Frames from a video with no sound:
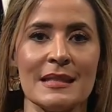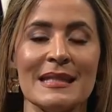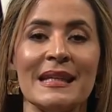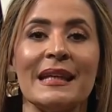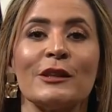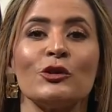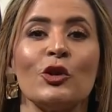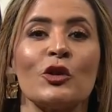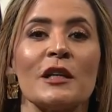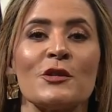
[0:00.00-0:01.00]

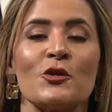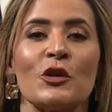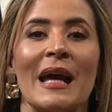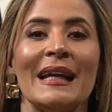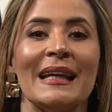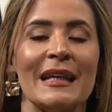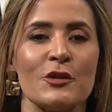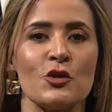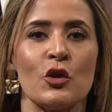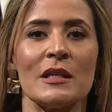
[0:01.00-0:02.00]
director nacional de
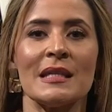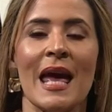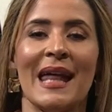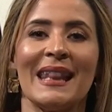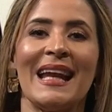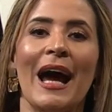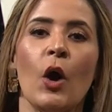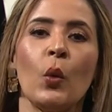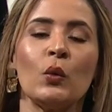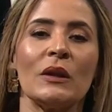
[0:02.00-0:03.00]
elecciones de la
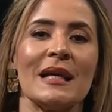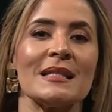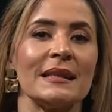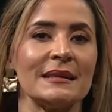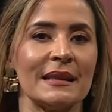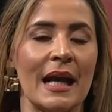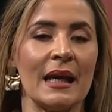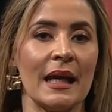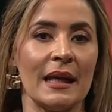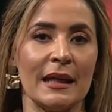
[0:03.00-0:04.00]
Junta
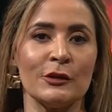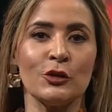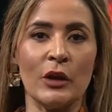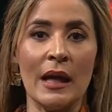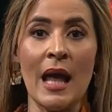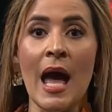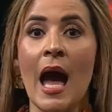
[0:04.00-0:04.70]
Central Electoral.